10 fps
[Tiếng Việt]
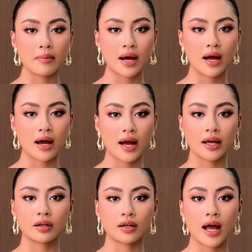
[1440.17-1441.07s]
mà
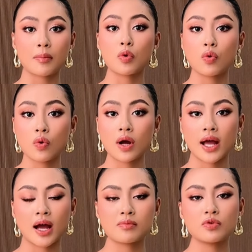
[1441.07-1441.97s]
Hạnh Habu
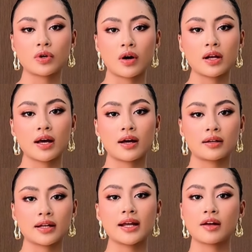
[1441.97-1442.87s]
Habu nói
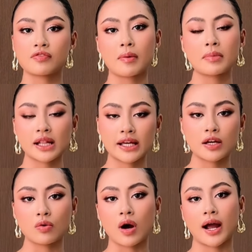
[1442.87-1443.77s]
là đây là
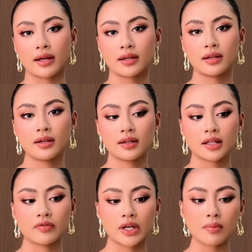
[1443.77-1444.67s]
family của Hạnh
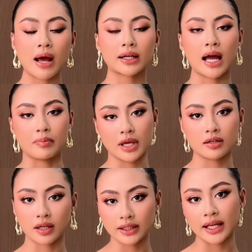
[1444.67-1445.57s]
tại vì các bạn cảm
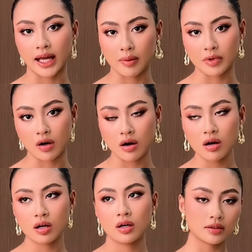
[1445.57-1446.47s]
nhận được cái tình cảm
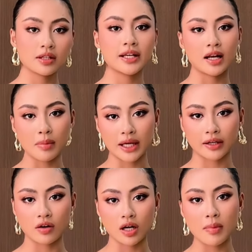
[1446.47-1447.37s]
đó đương nhiên là bên
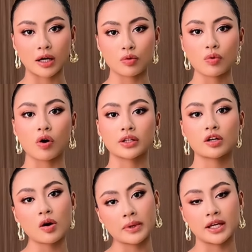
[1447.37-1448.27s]
cạnh đó các bạn cũng có
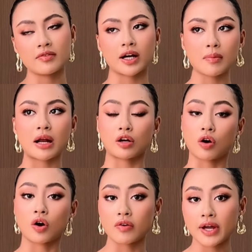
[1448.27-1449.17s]
những góp ý và các bạn
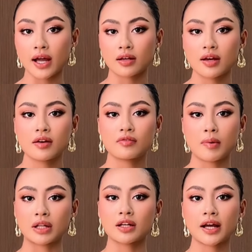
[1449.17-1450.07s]
có nói với hạnh
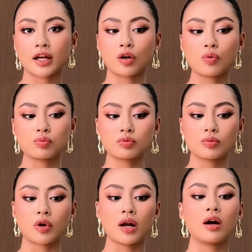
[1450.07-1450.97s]
và bản thân hạnh cũng
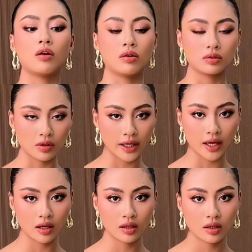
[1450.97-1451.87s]
cũng nói là ồ
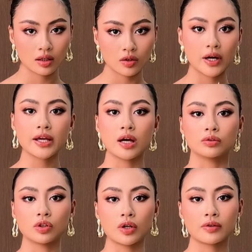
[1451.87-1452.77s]
ok tôi đã
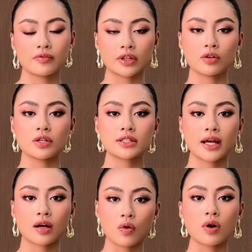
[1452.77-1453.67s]
hiểu rồi và tôi
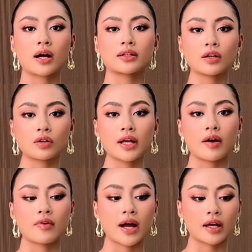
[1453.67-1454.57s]
sẽ cố gắng nhất có
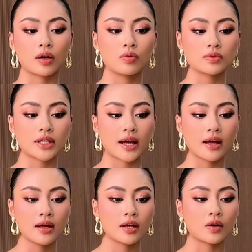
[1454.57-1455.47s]
thể và hạnh cũng
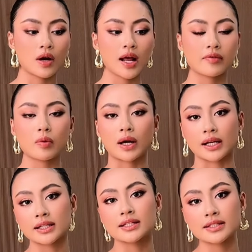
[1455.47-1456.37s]
sẽ nói lại với quản
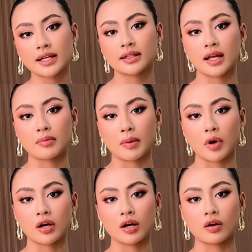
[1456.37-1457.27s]
lý thí sinh để mà
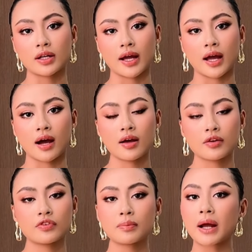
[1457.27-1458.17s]
mọi người có thể à,
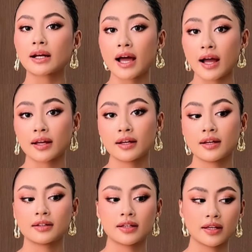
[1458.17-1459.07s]
feedback lại
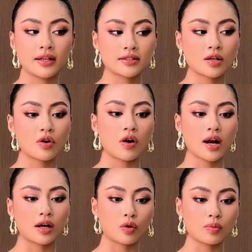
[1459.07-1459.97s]
thì sau đó
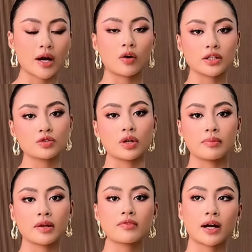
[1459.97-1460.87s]
là cũng đã có những
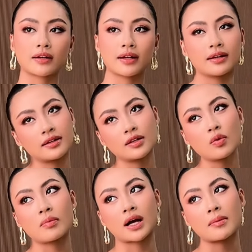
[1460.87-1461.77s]
chuyển biến và đến
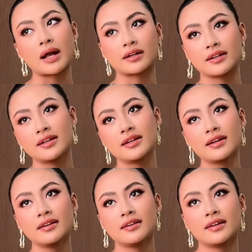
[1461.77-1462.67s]
lúc mà các bạn ấy đi á